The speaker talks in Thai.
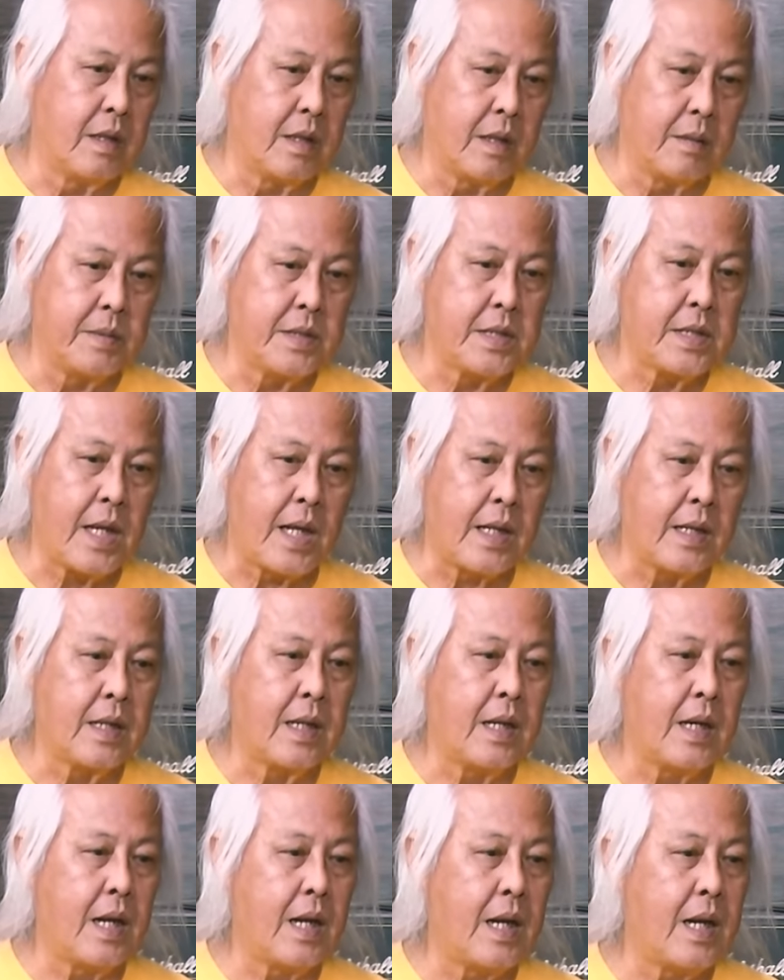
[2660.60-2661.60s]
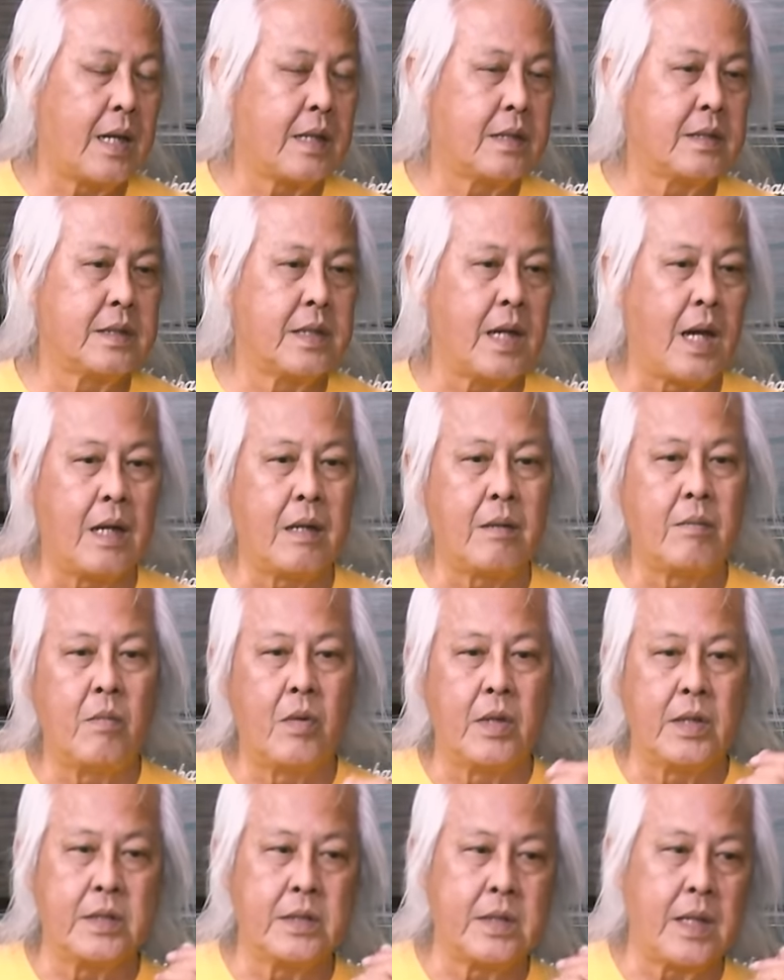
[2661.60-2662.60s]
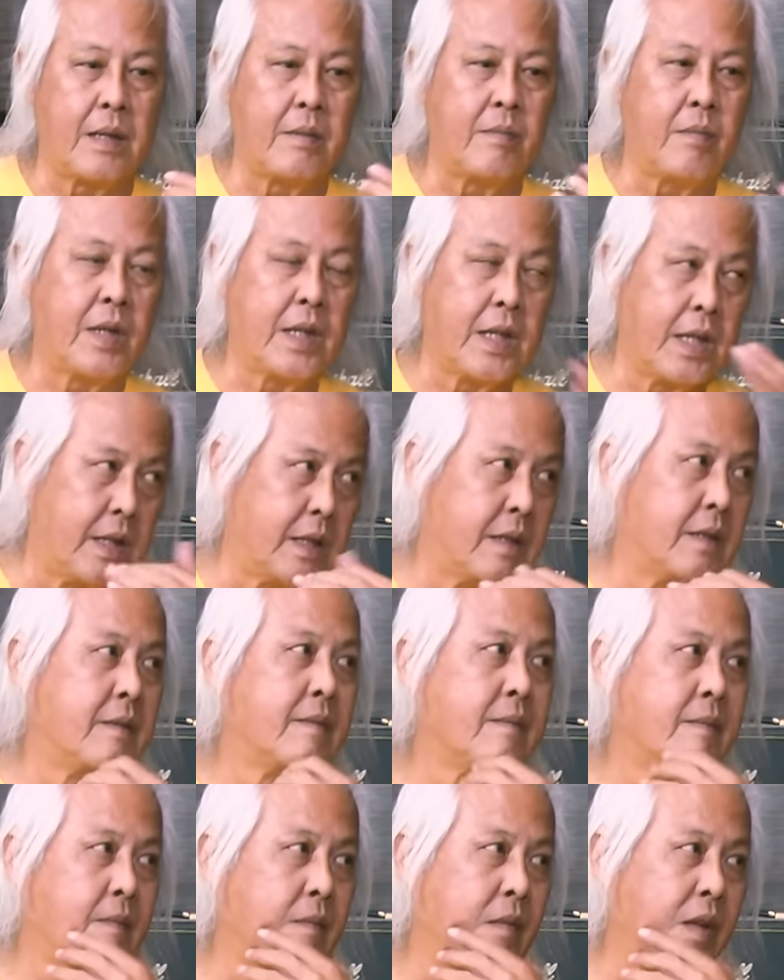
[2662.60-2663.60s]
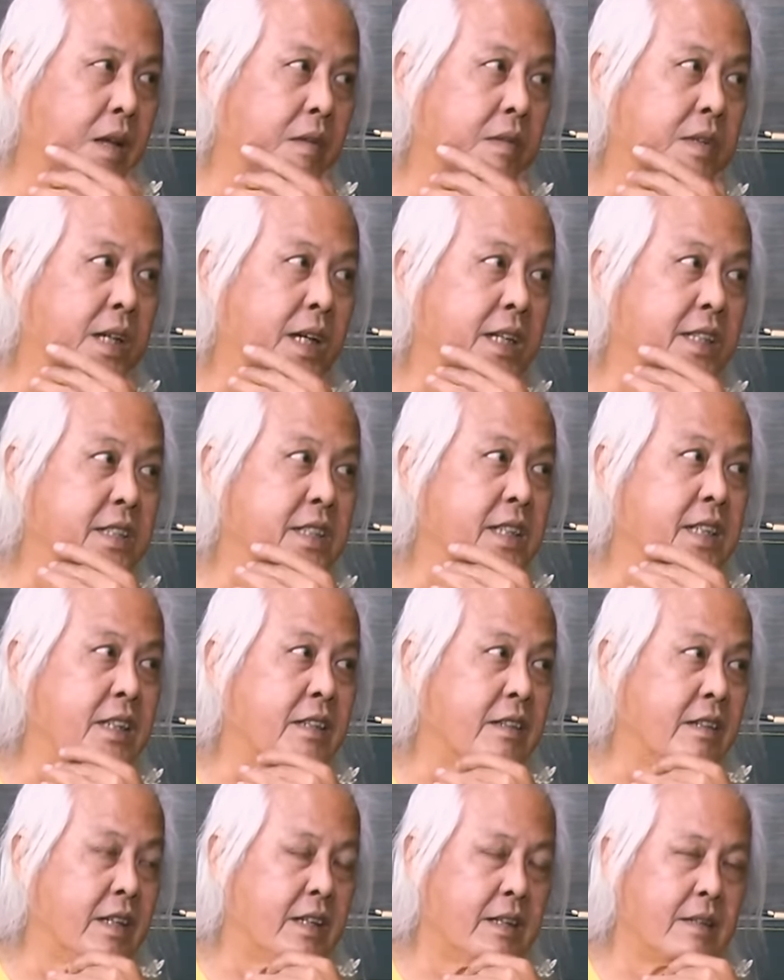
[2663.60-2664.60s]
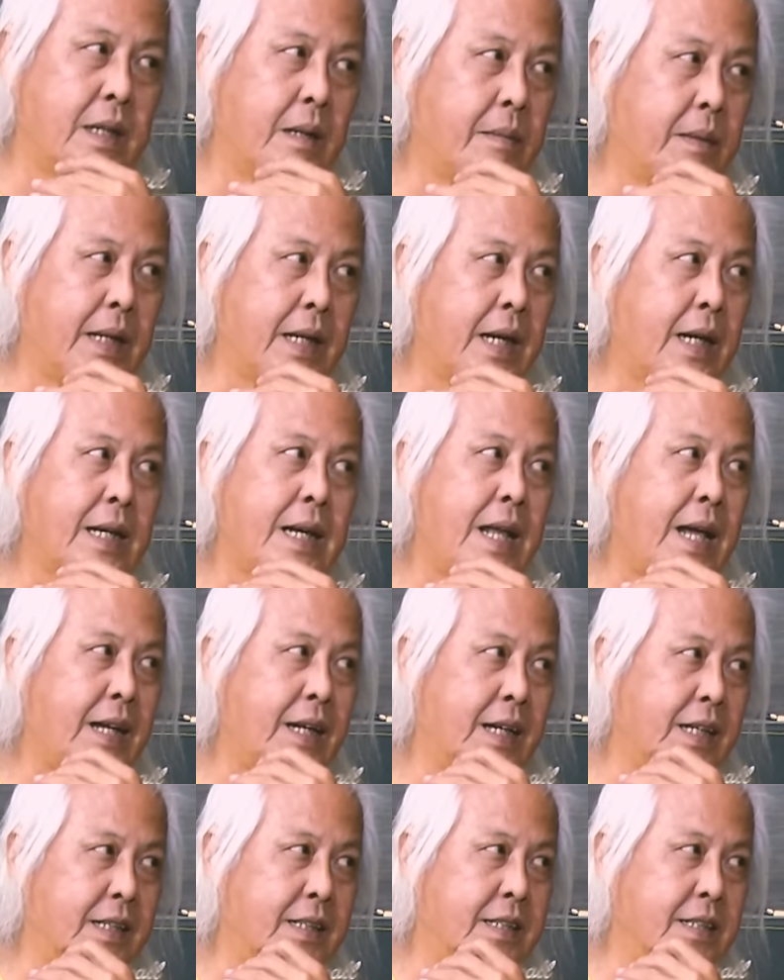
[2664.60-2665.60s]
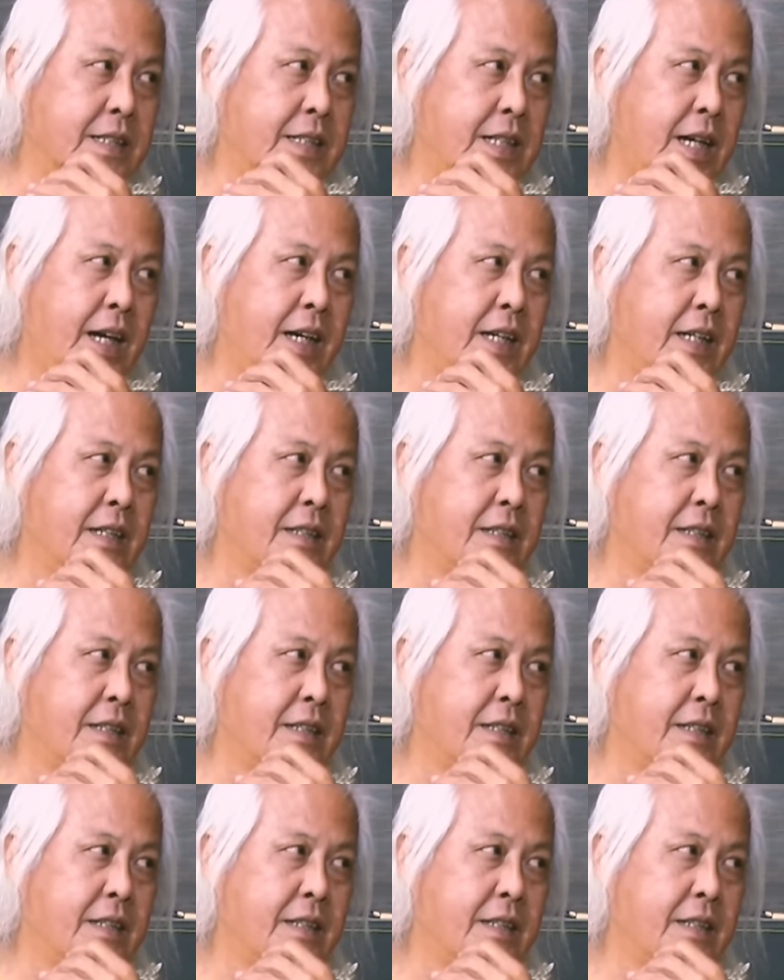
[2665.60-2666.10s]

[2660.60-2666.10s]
อภิสารนาราลักษ์จากบริษัทประกิตไทยประไทยซิ่งนะก็เป็นครั้งแรกเลยที่ใช้